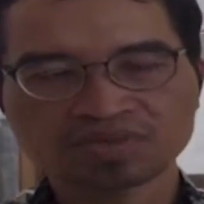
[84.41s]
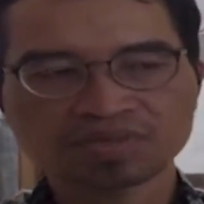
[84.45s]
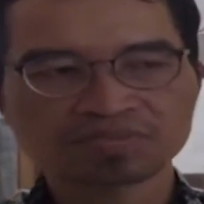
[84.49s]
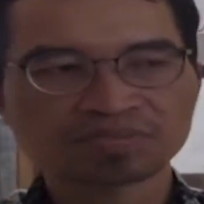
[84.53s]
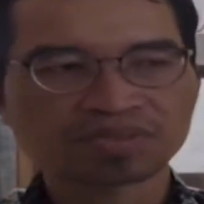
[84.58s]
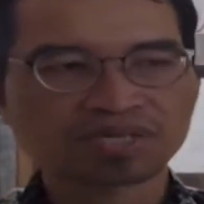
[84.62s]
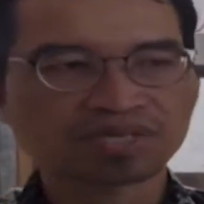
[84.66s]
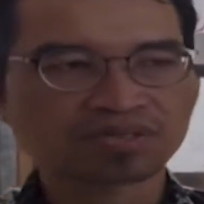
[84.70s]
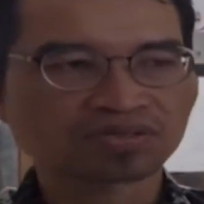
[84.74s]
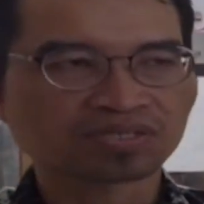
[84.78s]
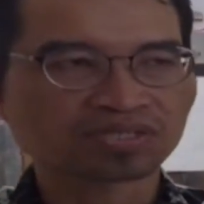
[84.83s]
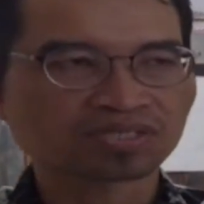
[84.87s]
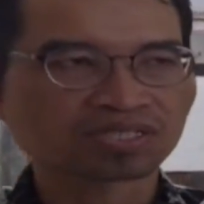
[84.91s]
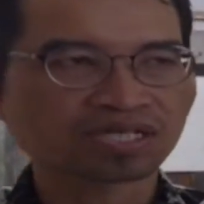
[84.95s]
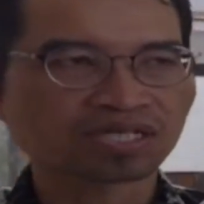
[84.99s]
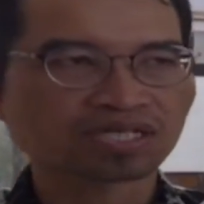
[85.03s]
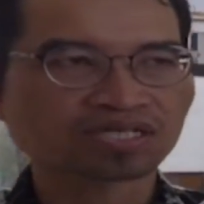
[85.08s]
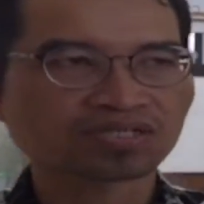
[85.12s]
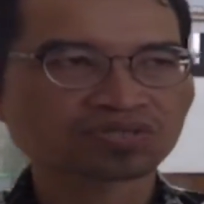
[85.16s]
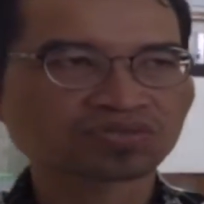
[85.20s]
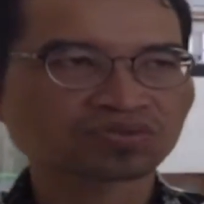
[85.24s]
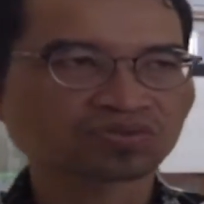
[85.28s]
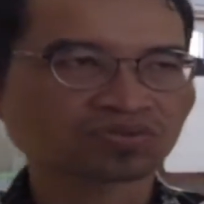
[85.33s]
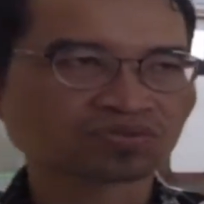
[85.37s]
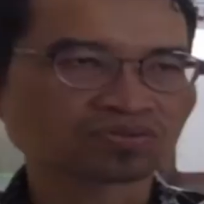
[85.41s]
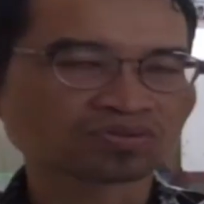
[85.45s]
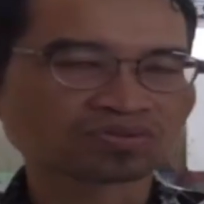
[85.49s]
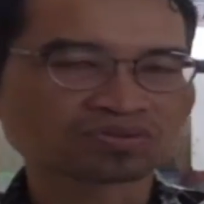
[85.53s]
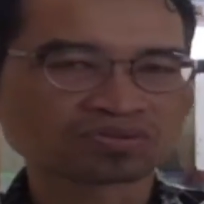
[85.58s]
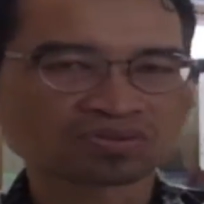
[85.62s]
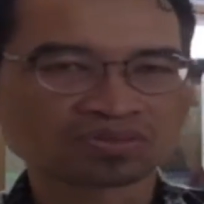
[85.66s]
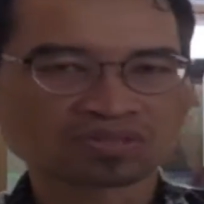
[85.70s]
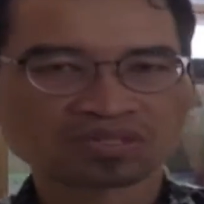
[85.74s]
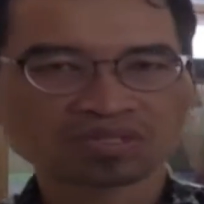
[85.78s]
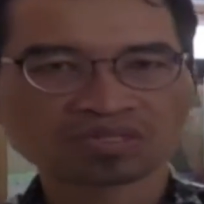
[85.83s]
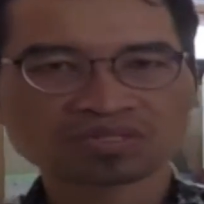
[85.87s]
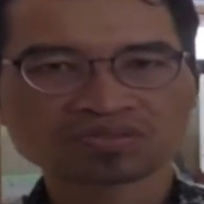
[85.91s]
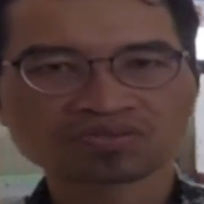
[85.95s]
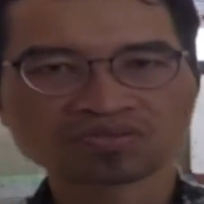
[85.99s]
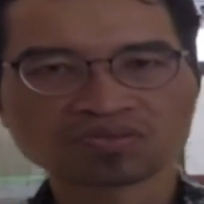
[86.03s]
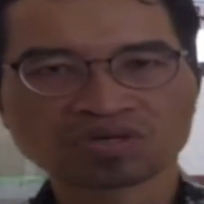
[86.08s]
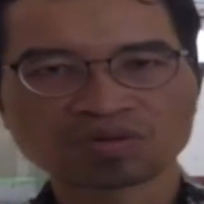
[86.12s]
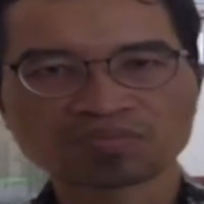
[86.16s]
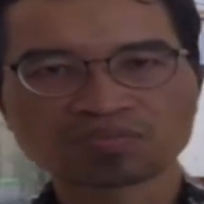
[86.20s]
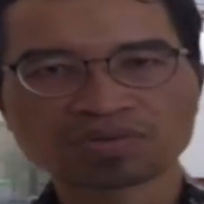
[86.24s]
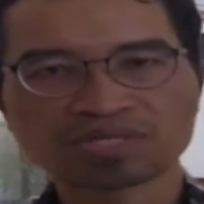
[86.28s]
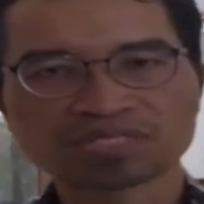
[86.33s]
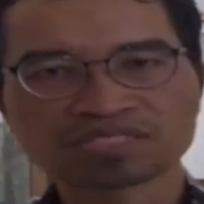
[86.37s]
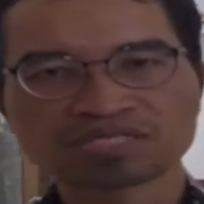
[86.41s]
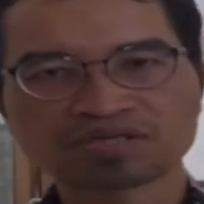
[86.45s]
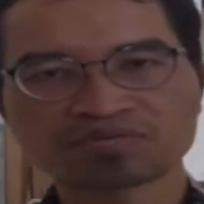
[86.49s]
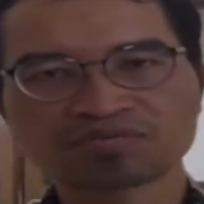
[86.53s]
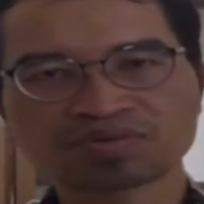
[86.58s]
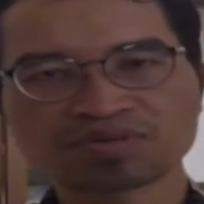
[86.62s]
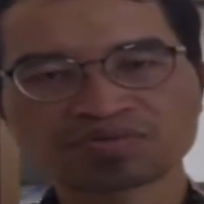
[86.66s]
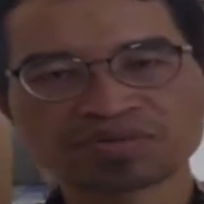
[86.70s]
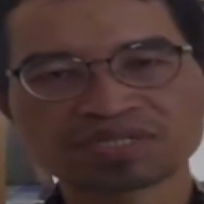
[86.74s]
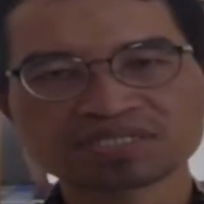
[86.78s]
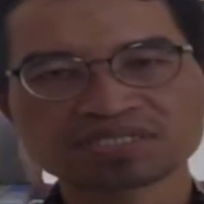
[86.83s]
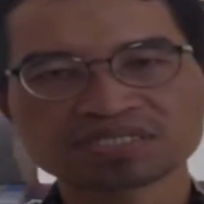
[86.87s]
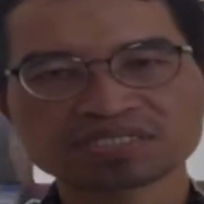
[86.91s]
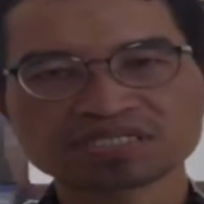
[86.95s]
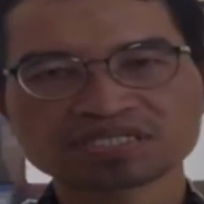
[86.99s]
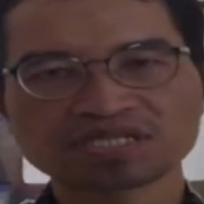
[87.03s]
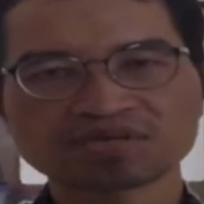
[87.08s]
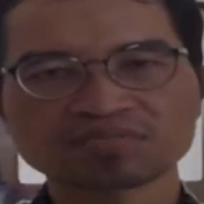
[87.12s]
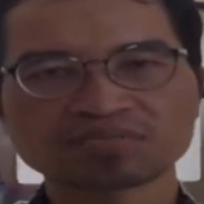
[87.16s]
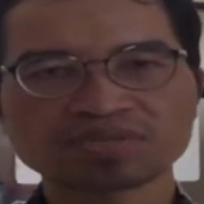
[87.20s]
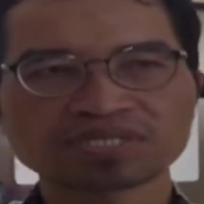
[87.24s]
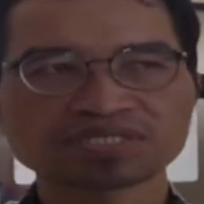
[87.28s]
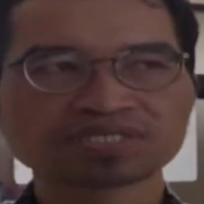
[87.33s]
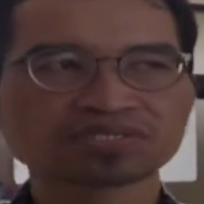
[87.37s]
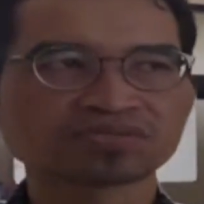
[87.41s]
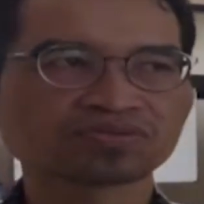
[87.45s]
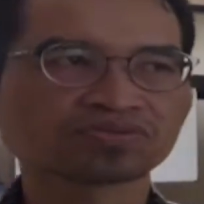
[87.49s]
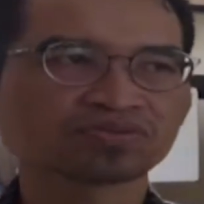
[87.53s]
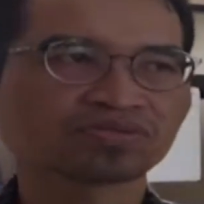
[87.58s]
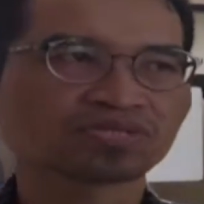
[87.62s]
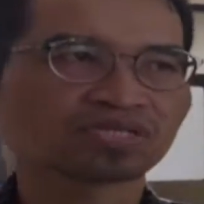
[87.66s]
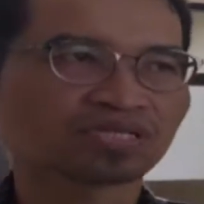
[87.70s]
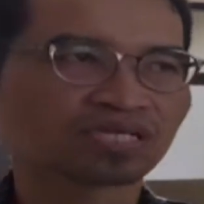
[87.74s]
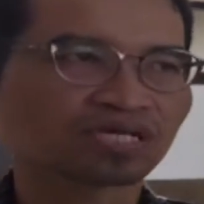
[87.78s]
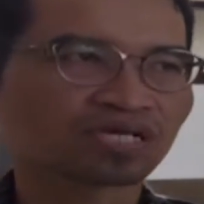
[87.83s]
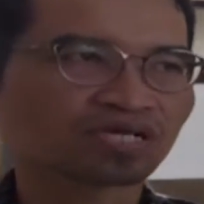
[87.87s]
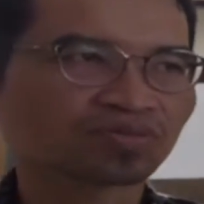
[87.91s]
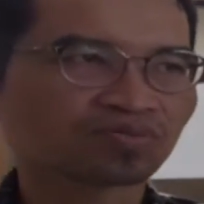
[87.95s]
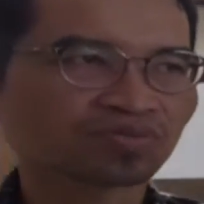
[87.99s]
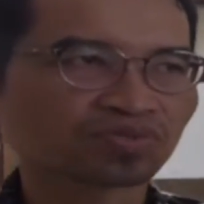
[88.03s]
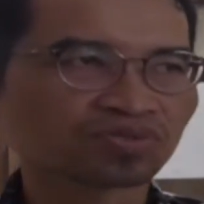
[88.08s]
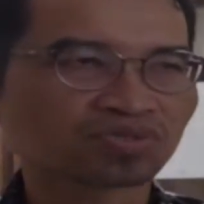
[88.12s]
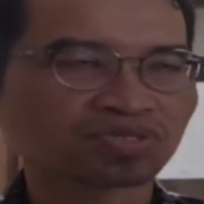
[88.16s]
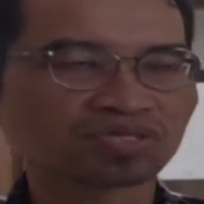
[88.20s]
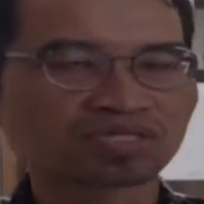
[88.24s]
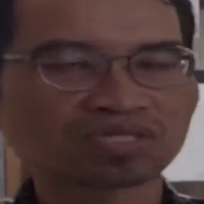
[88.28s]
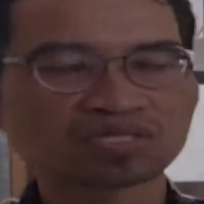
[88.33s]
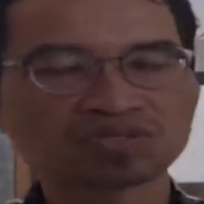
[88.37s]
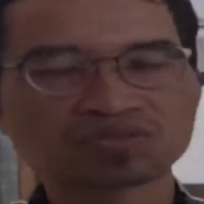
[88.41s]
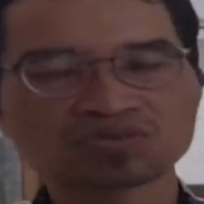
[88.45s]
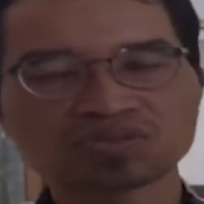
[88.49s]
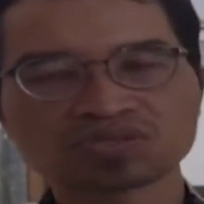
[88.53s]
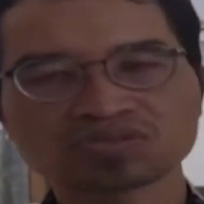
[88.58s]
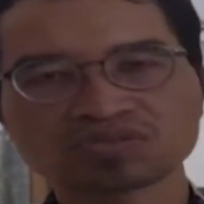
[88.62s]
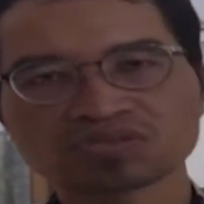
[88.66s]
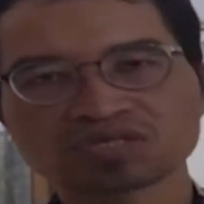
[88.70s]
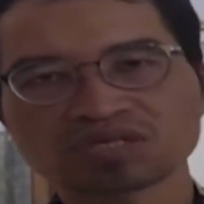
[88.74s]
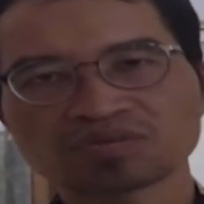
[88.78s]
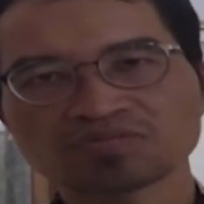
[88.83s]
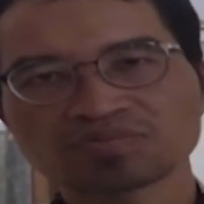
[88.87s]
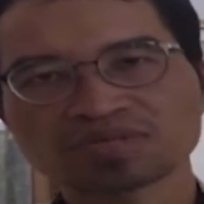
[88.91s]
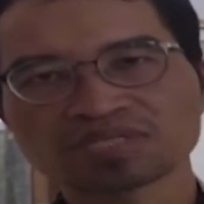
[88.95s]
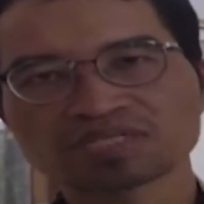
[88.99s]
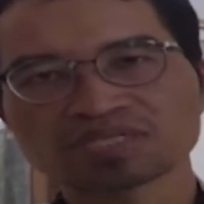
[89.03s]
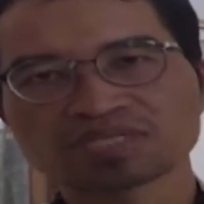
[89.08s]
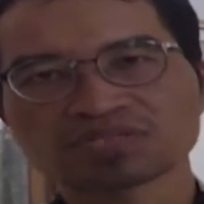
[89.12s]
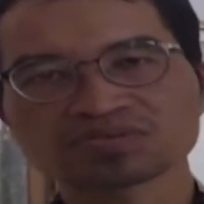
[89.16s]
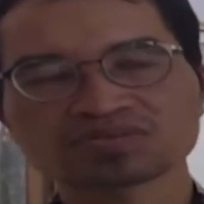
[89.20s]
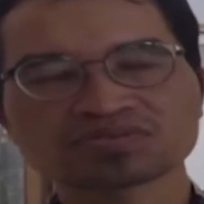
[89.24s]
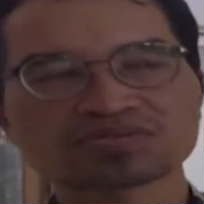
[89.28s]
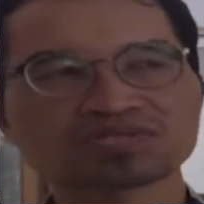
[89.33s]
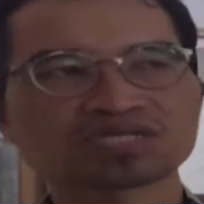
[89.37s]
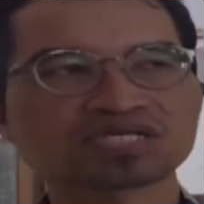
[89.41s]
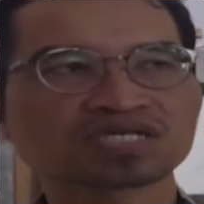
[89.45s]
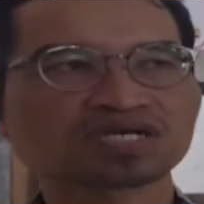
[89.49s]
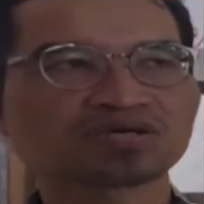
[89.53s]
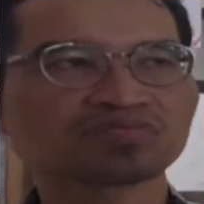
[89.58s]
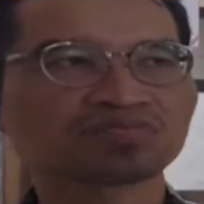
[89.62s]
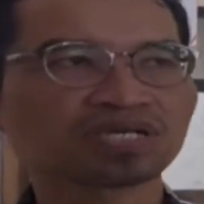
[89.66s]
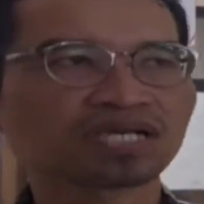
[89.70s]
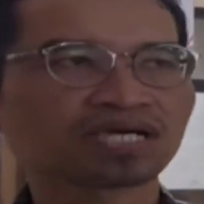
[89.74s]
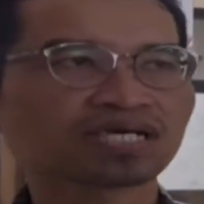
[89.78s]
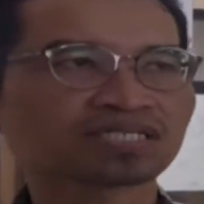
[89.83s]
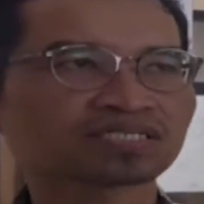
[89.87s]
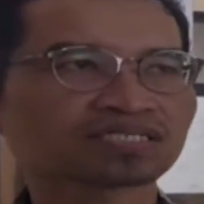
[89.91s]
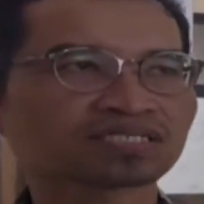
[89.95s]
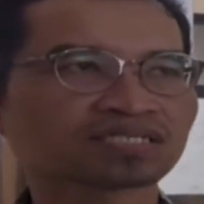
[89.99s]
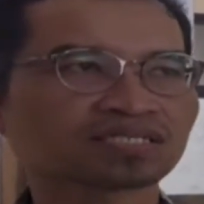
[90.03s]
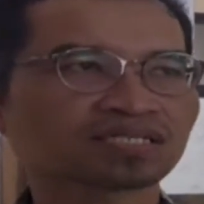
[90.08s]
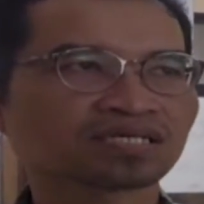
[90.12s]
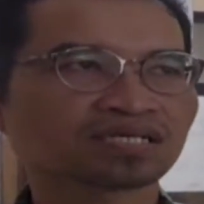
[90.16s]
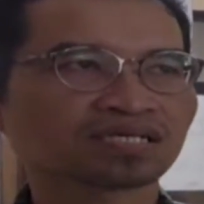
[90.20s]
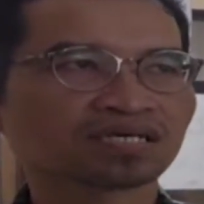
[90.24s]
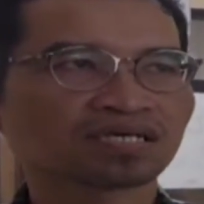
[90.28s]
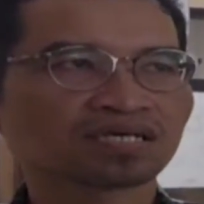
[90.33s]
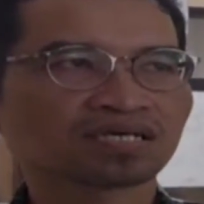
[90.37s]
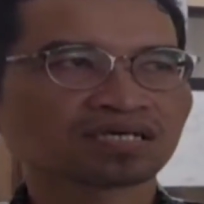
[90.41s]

Sebab kalau kita hitung dua persen berbasis TPS itu kita kebutuhannya dua juta empat ratus tiga belas